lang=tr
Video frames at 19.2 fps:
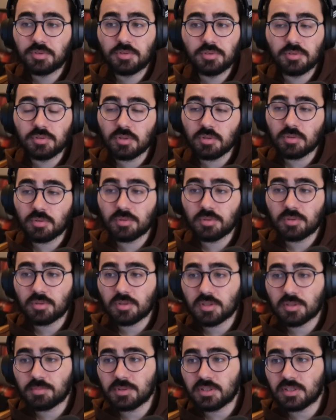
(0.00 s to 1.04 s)
Yo öyle
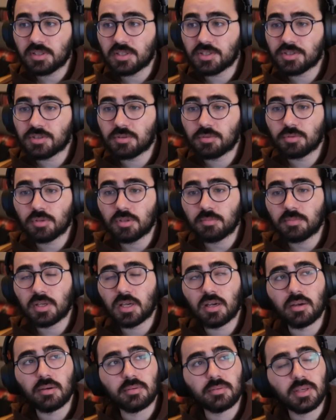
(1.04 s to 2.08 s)
olabilir de işte diyorum
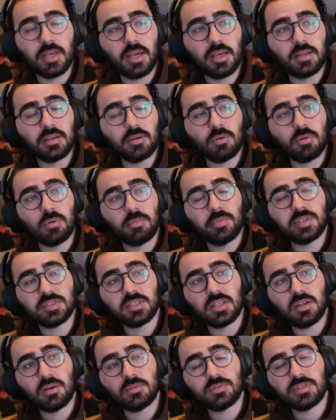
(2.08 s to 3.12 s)
ya yani o
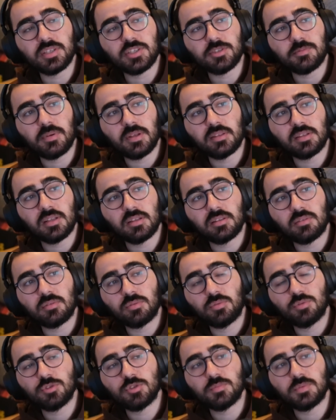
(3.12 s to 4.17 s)
mesela o seçmenden
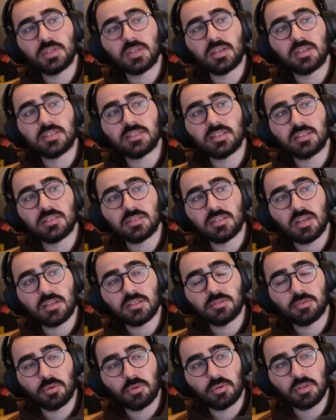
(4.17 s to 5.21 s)
100 bin
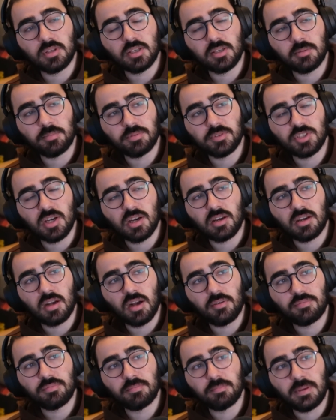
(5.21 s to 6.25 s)
kazanacaksa orada yapacağı
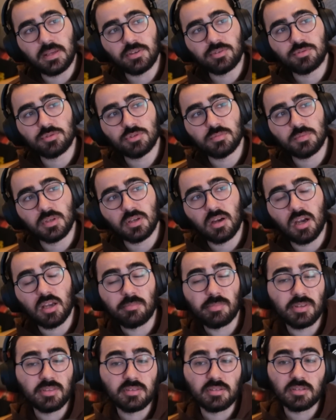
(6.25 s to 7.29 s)
gaf 500 bin
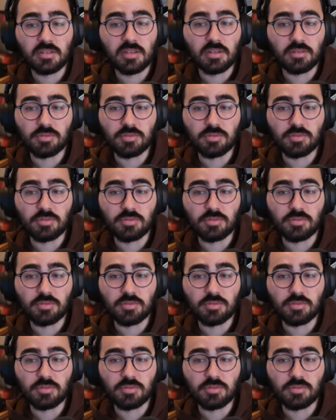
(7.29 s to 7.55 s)
kaybettir diye